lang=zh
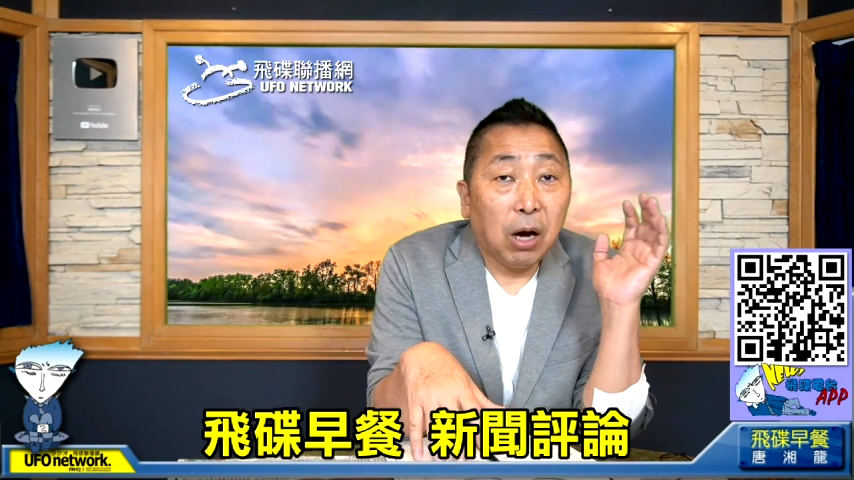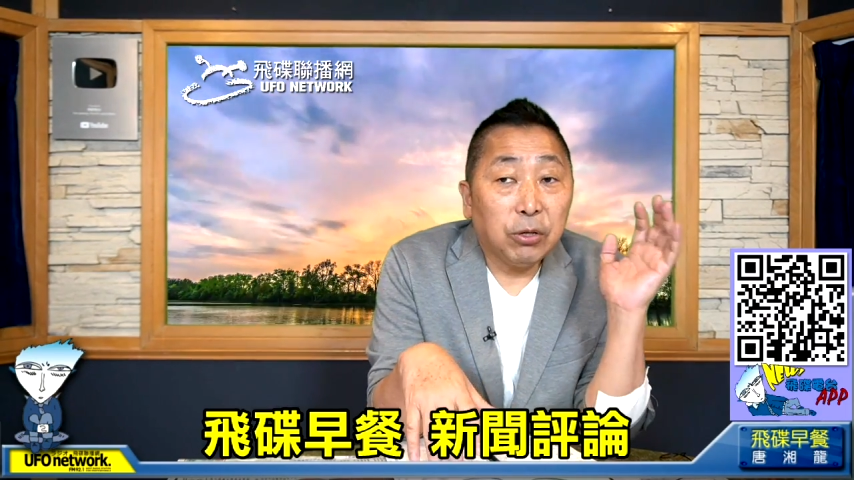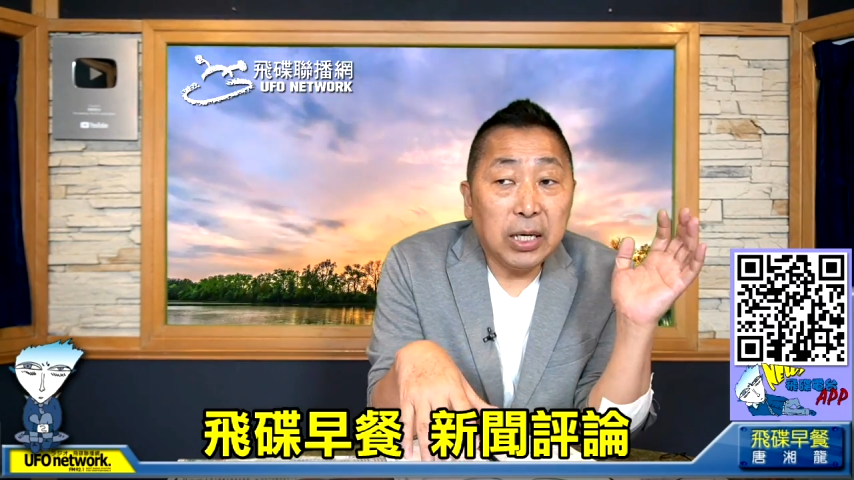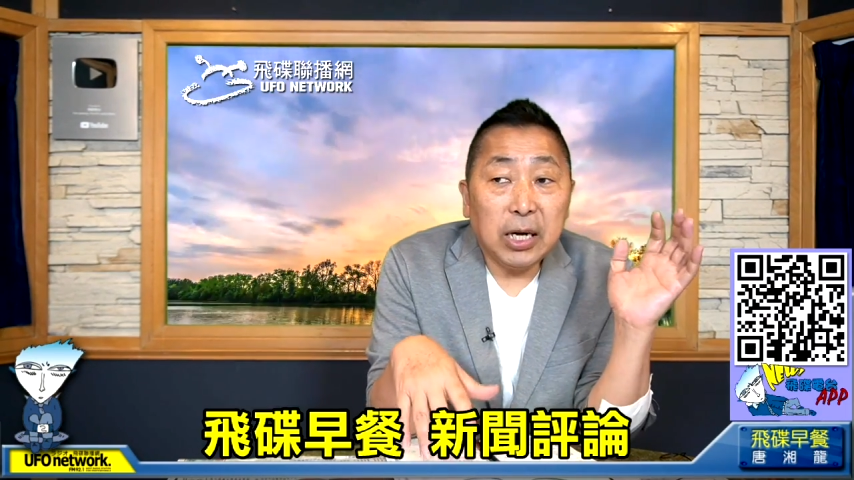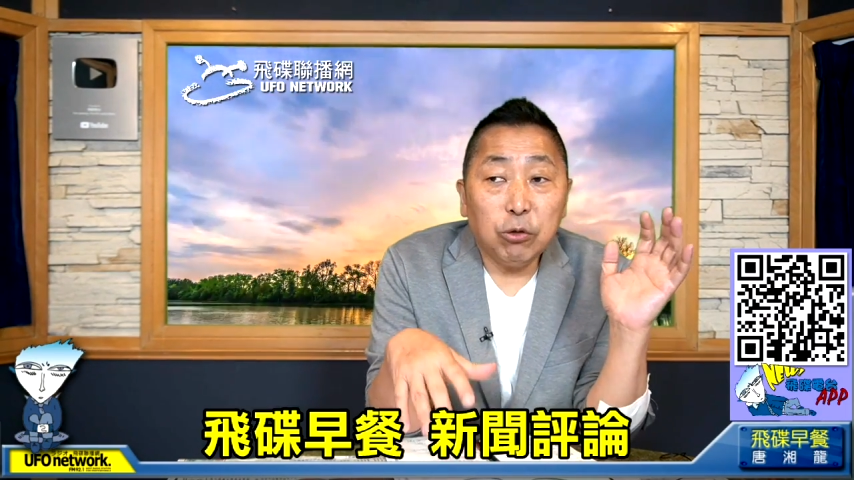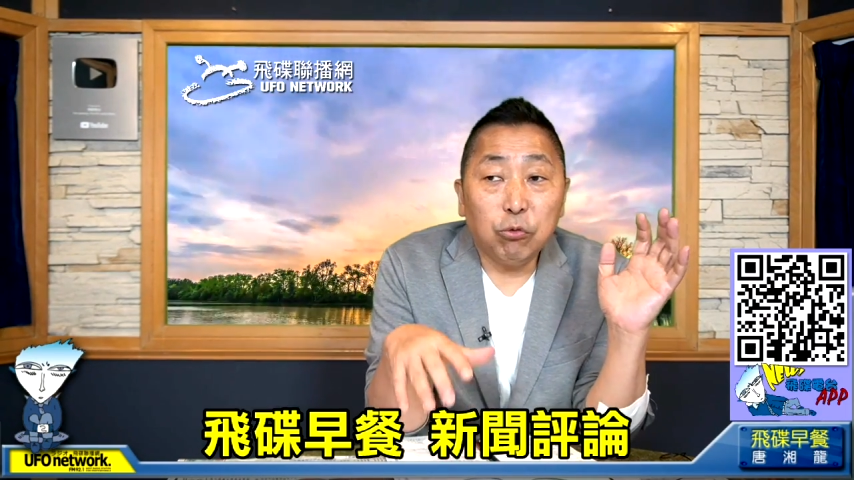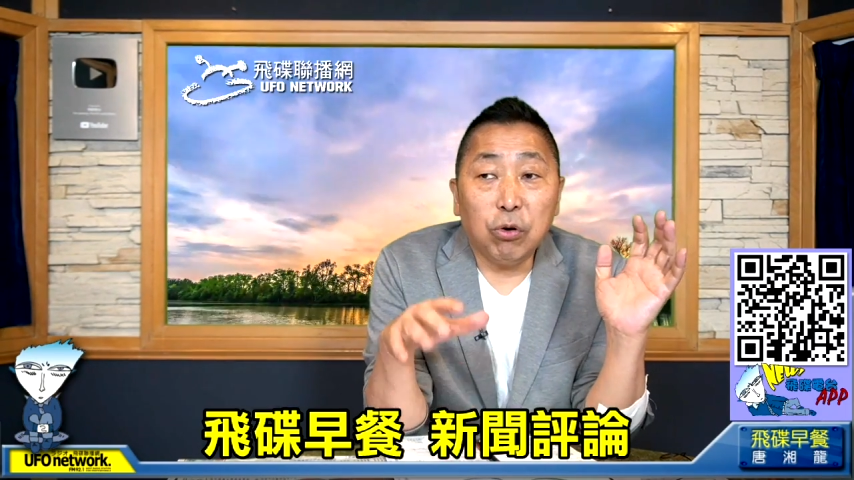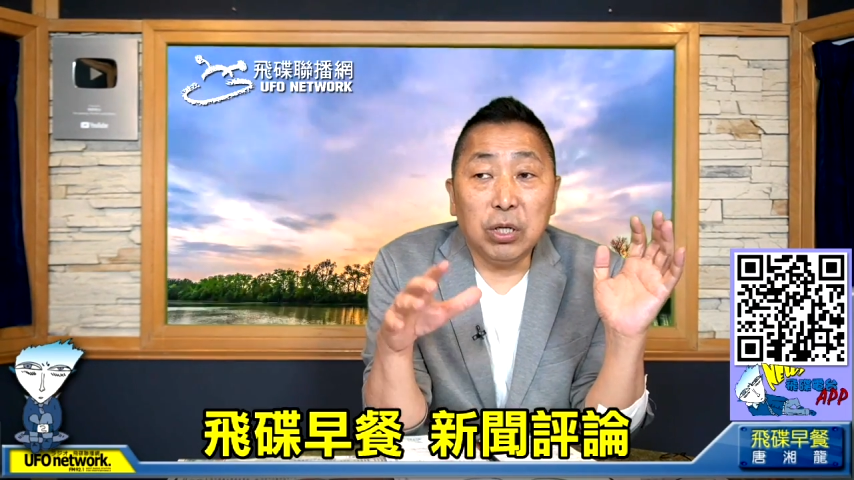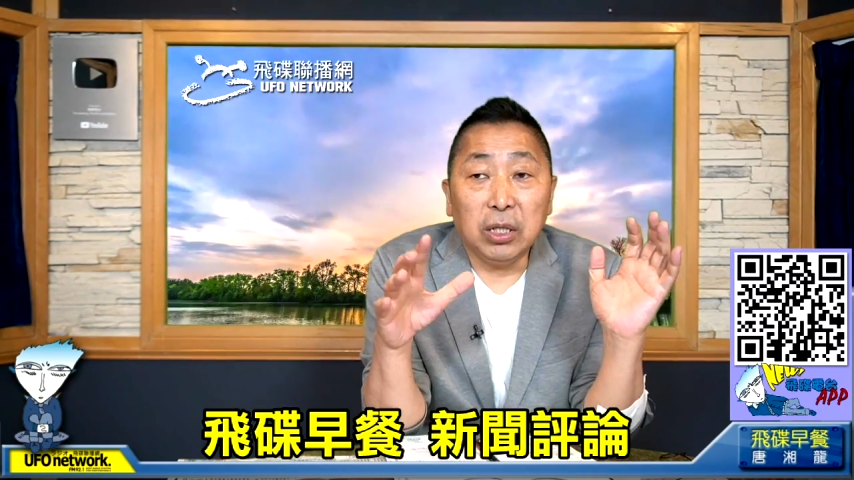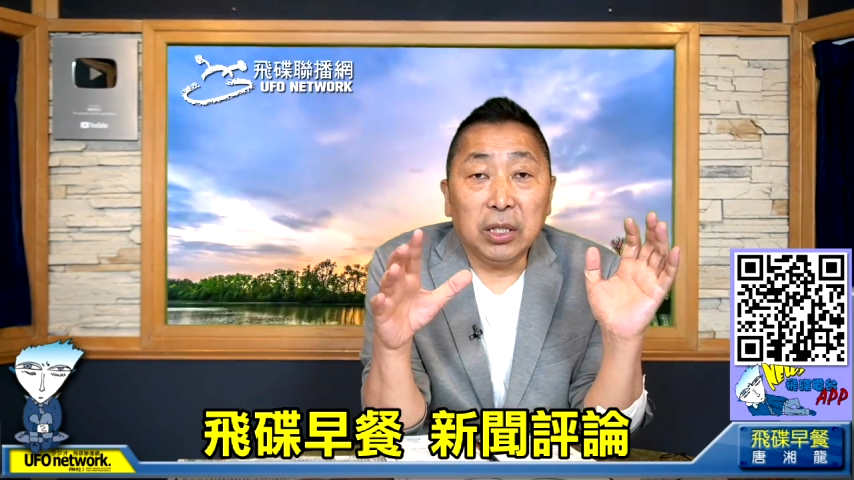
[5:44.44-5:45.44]
好，现在如
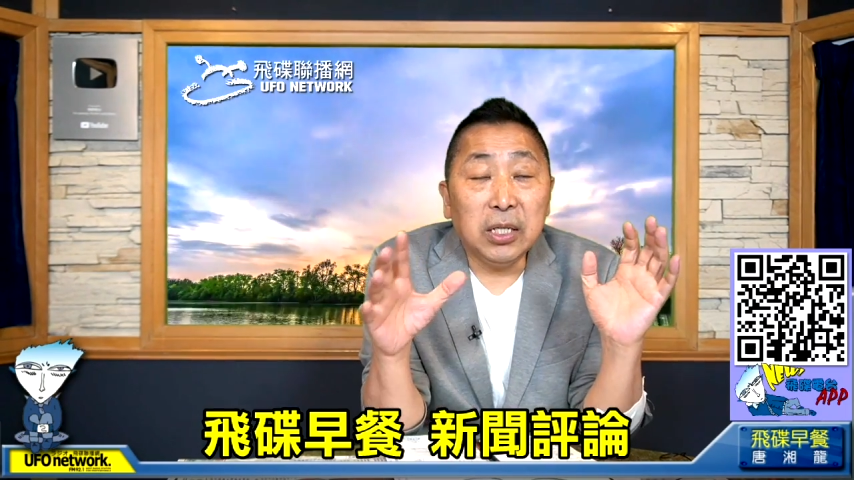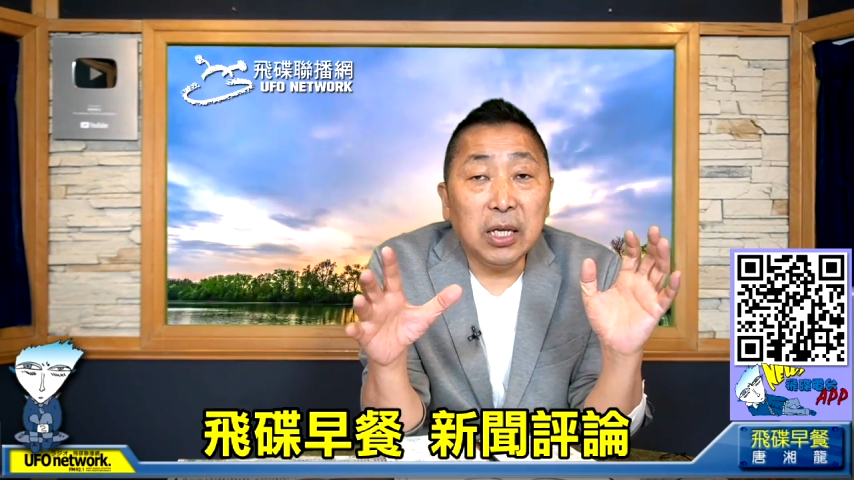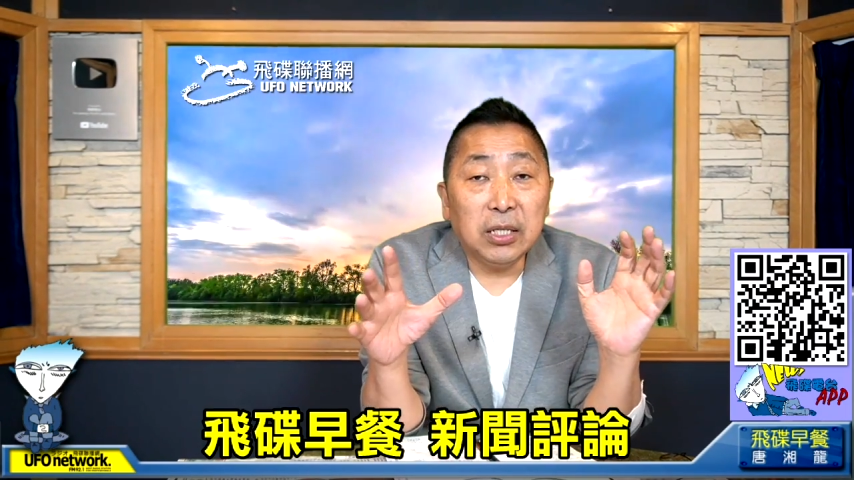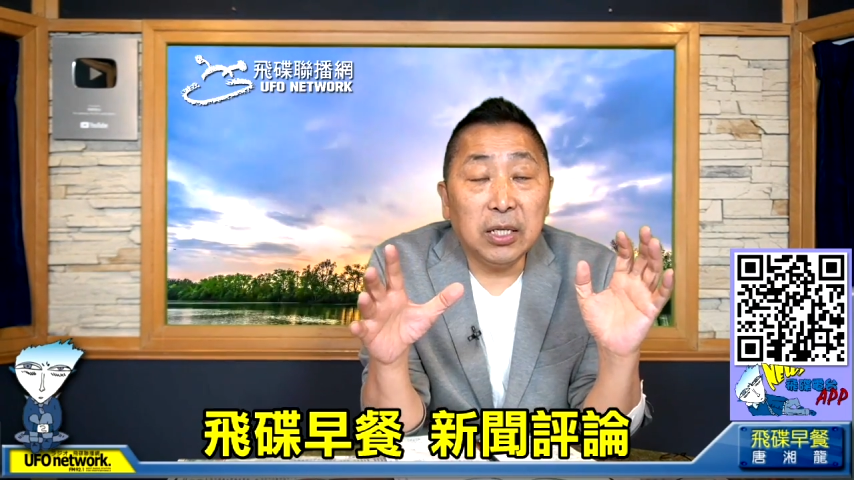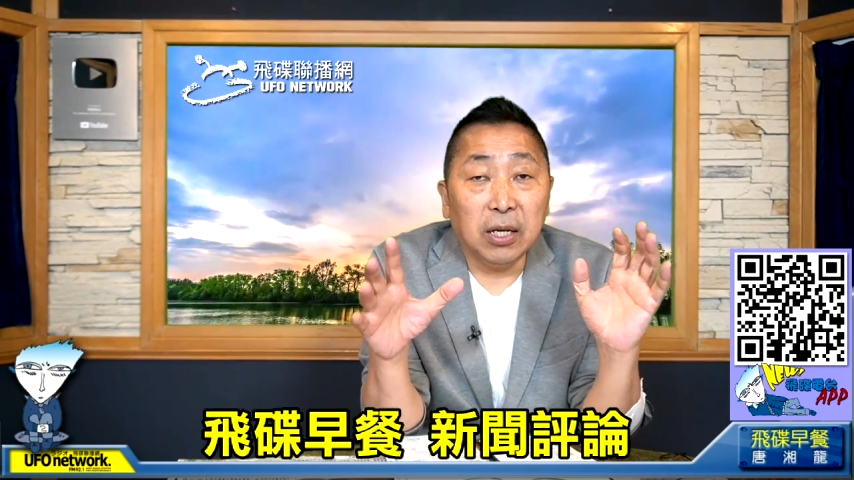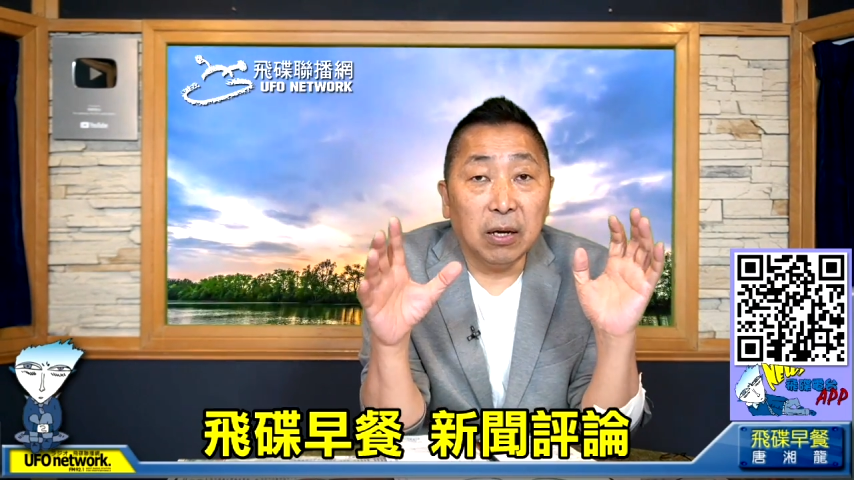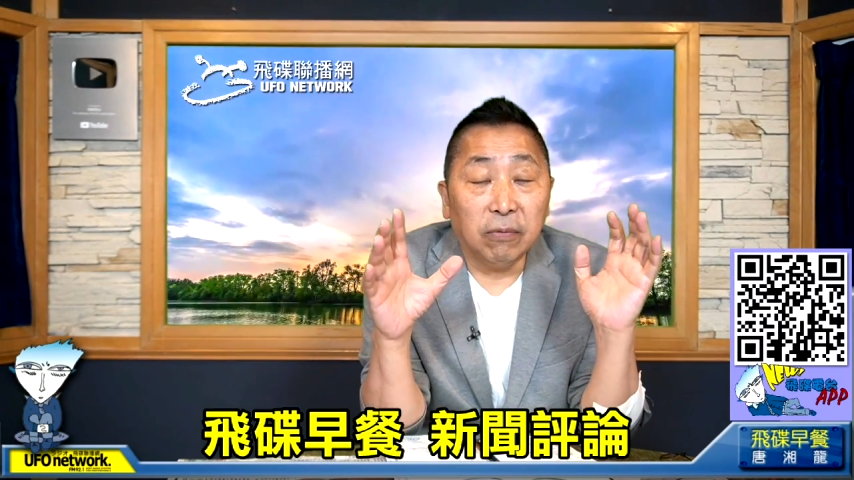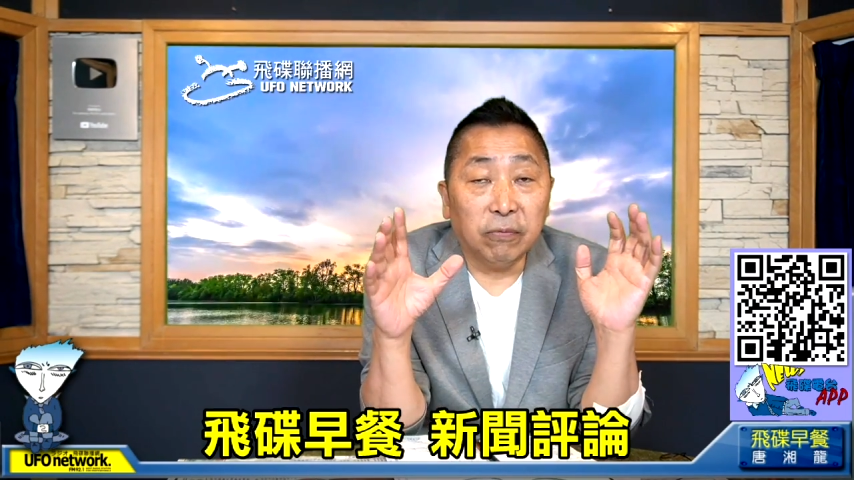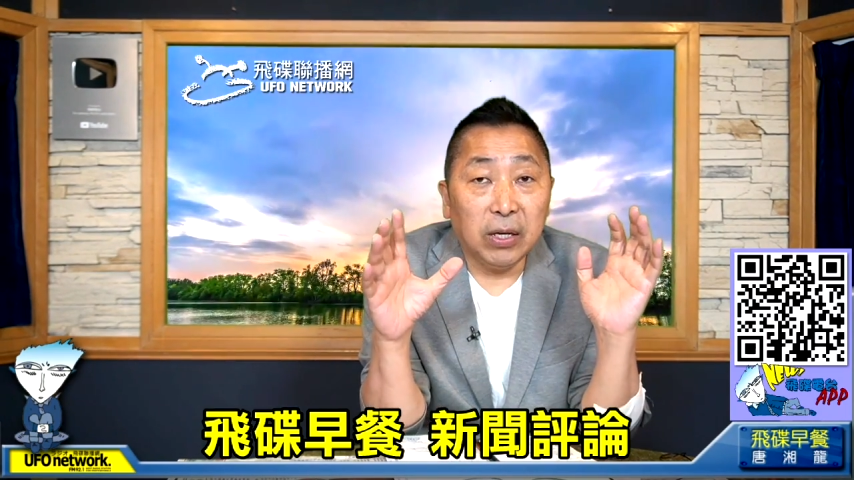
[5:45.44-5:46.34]
果你听得见呢，